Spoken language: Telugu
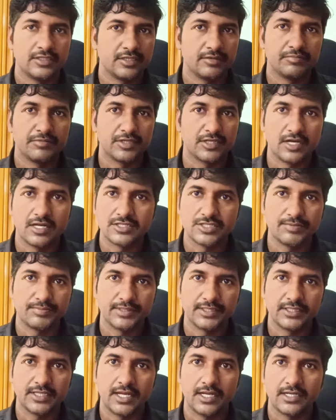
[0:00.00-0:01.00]
అంటే మీ
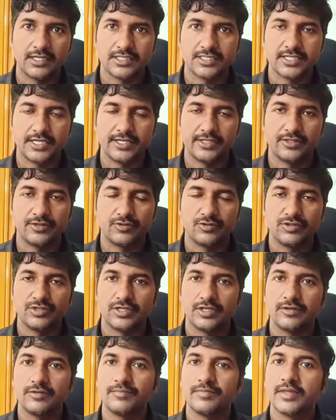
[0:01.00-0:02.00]
కాన్సెప్ట్ అయితే అండర్స్టాండ్ అయింది
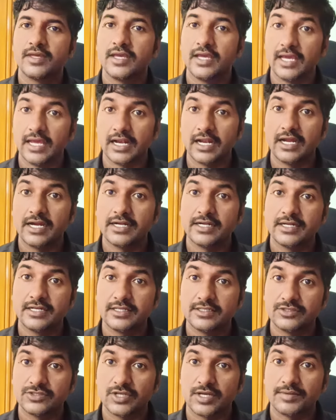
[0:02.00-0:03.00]
అనుకుంటాను
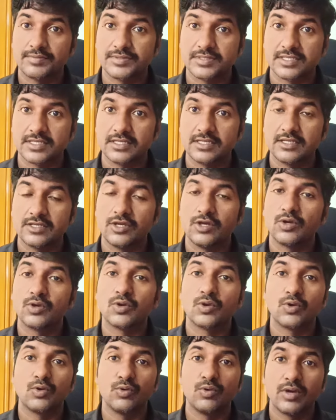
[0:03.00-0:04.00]
ఎలాంటి జాబ్స్కి
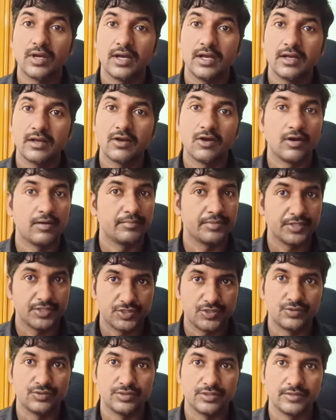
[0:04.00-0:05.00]
ఎక్కువగా
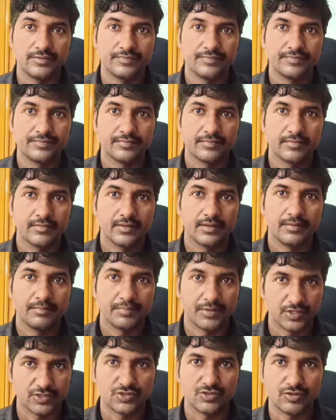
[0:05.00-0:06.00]
కాంపిటీషన్ ఉంది
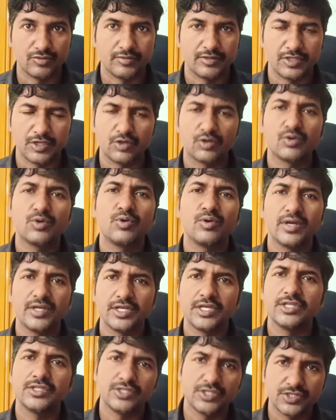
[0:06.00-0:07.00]
ప్రస్తుతం ఎక్కువగా
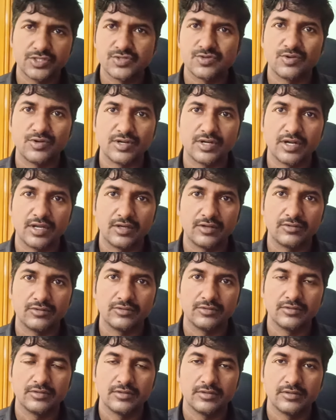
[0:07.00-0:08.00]
ఏది నేర్చుకుంటున్నారు
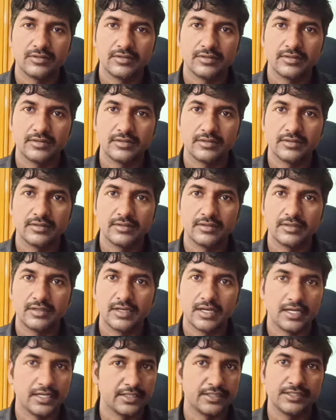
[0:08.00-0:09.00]

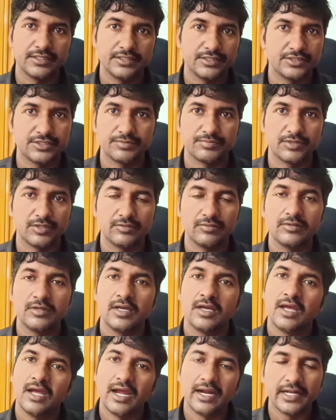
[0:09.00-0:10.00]
అనేది నేను చెప్తాను
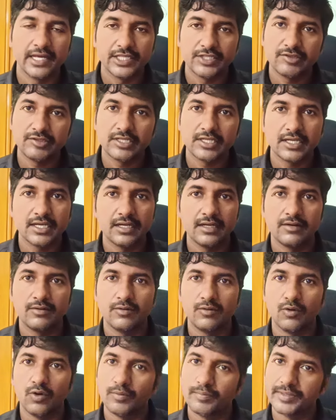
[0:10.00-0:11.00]
అండ్ అదేవిధంగా
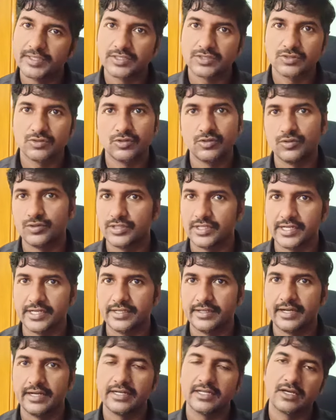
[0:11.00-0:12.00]
ఓపెనింగ్స్ కూడా
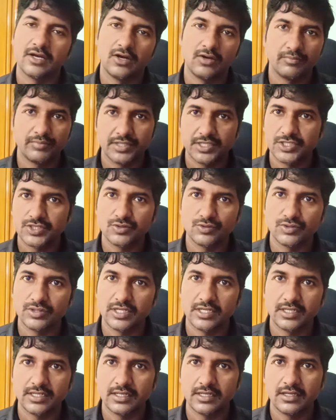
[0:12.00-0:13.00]
ఉంటున్నాయండి అంటే కాంపిటీషన్
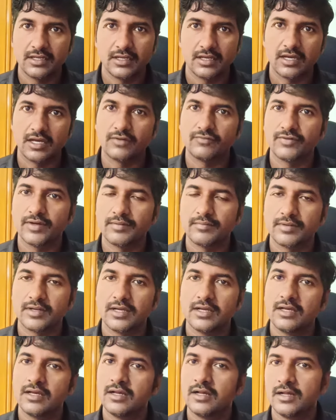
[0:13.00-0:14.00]
ఉందంటే
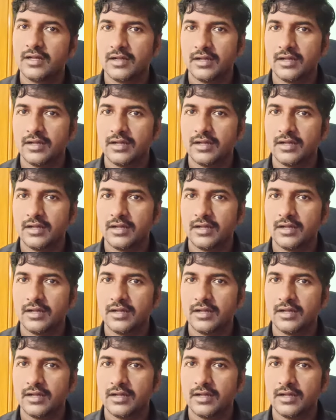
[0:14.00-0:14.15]
కన్ఫామ్గా